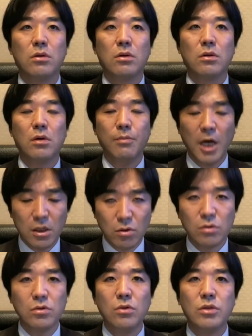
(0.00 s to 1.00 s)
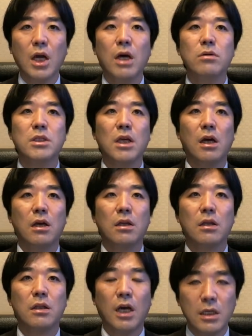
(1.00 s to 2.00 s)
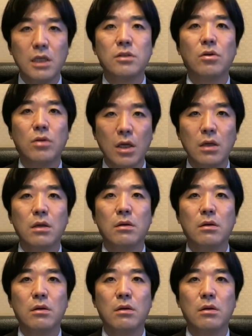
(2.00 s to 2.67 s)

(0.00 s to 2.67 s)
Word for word: これは売国を疑うしかないですよね。